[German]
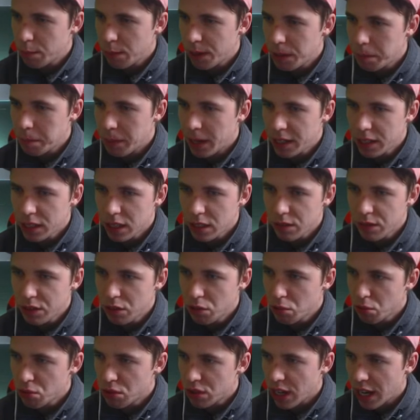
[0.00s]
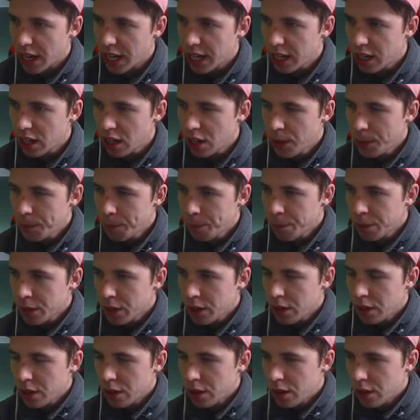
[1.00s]
mal in einem anderen Video zeigen.
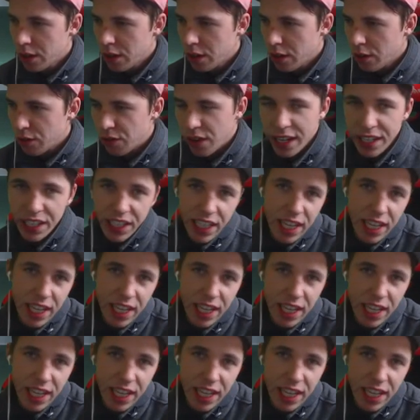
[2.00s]
Vielleicht